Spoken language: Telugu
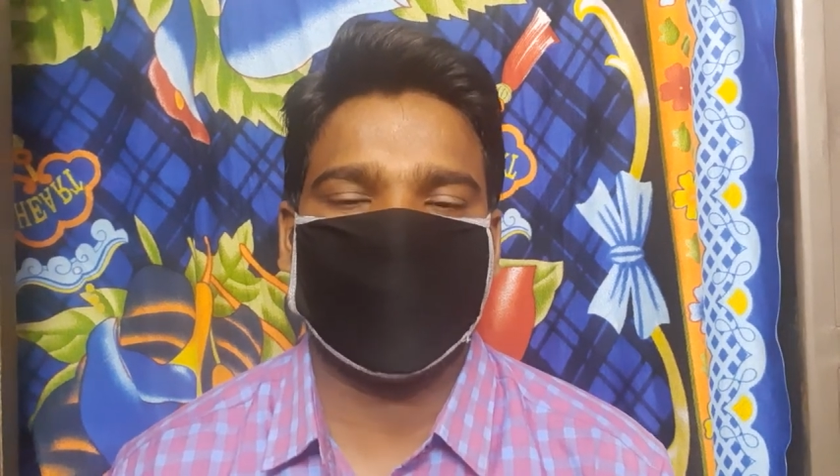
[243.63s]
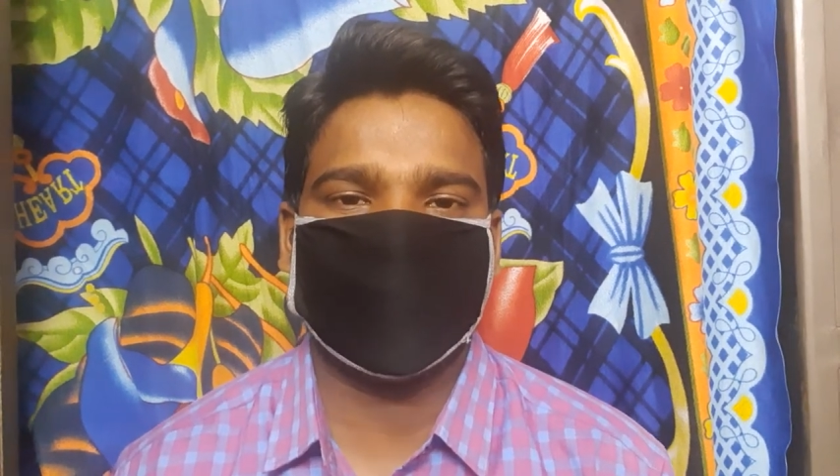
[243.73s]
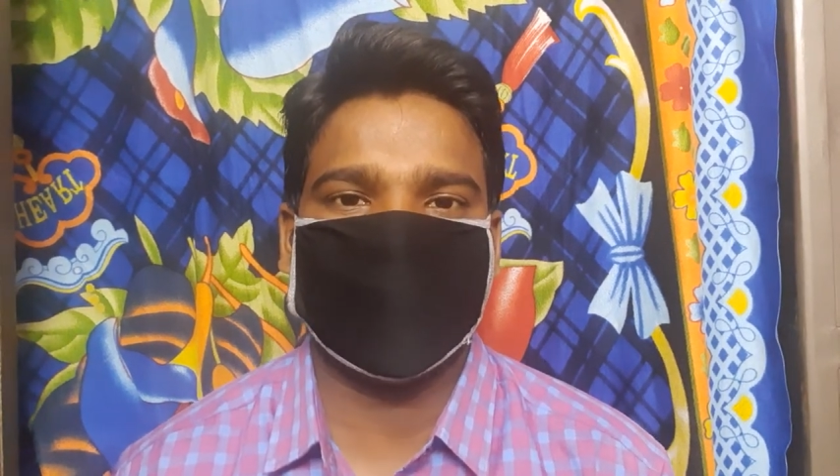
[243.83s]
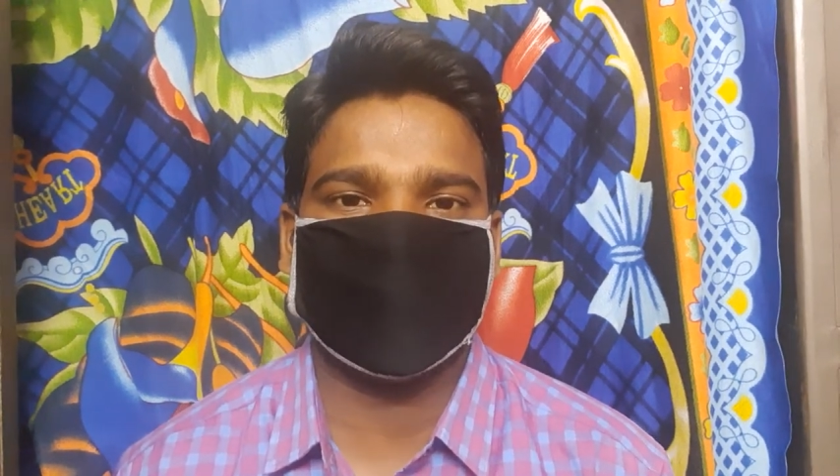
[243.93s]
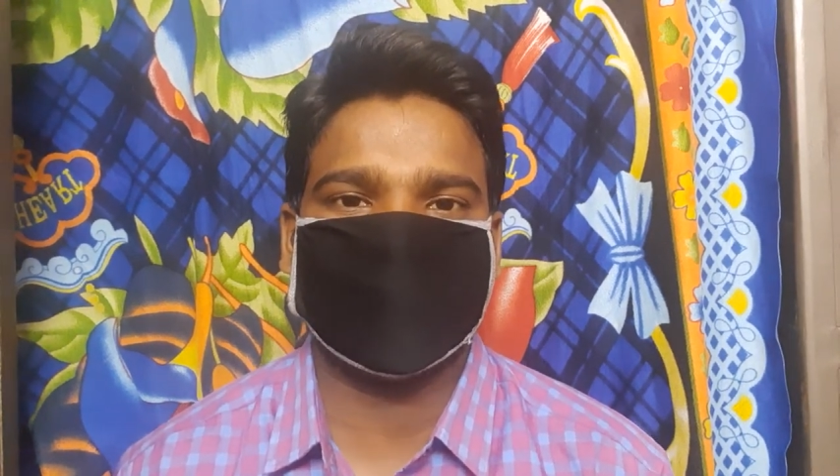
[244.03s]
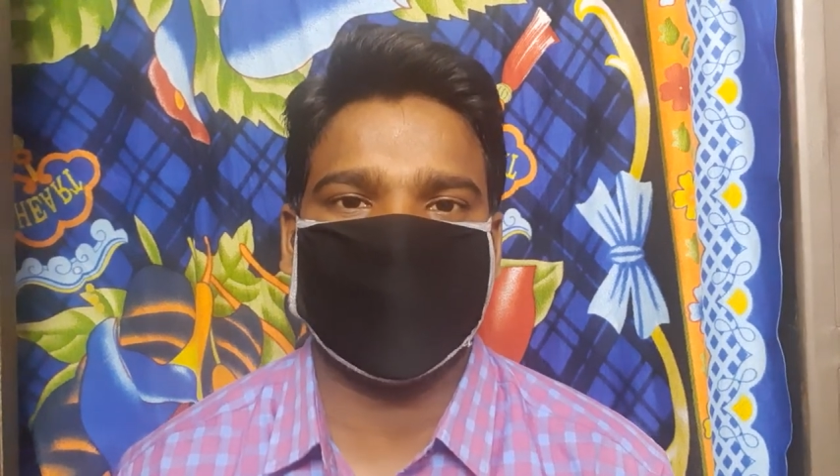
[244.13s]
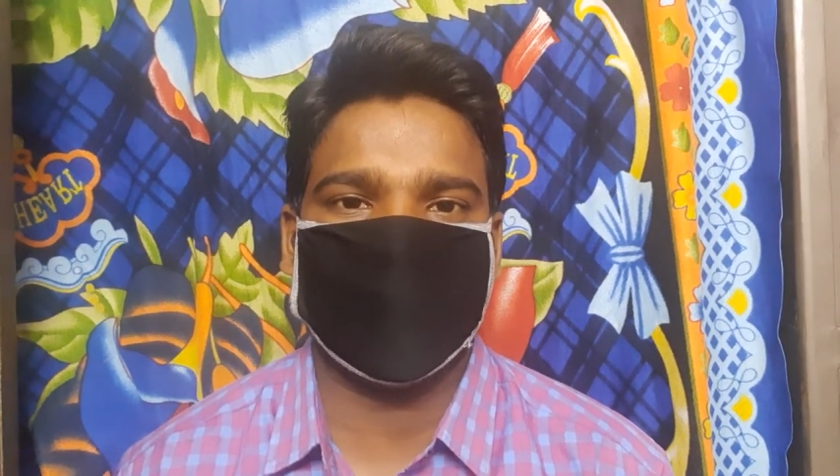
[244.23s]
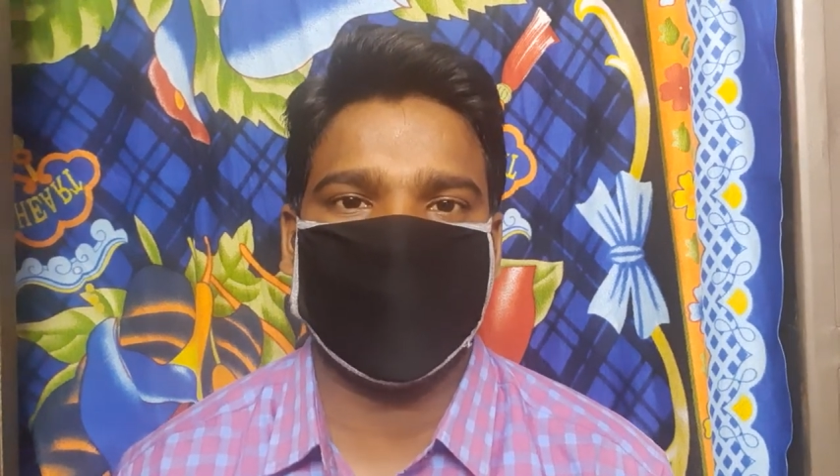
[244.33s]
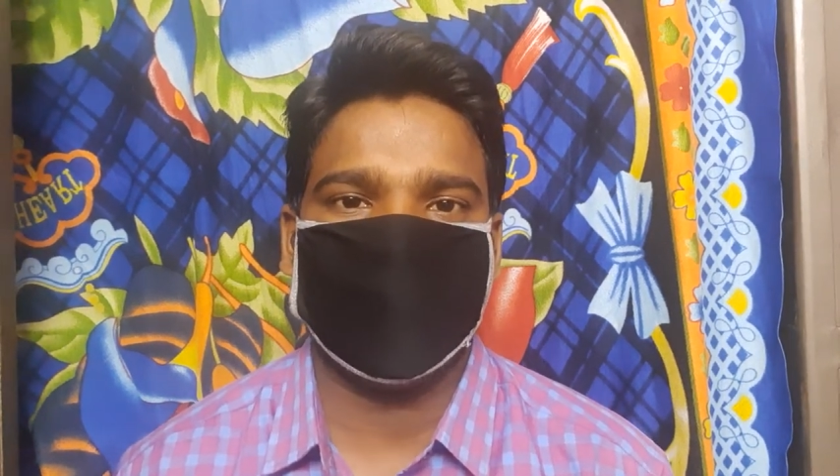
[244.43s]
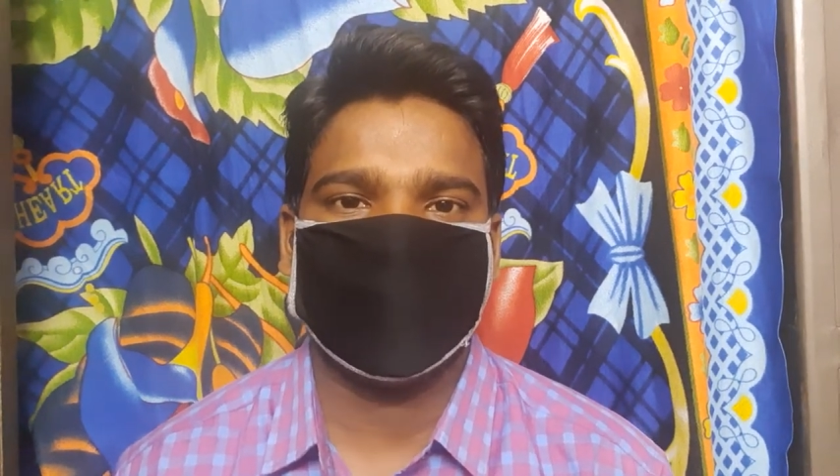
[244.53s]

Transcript: ఎవరైనా సరే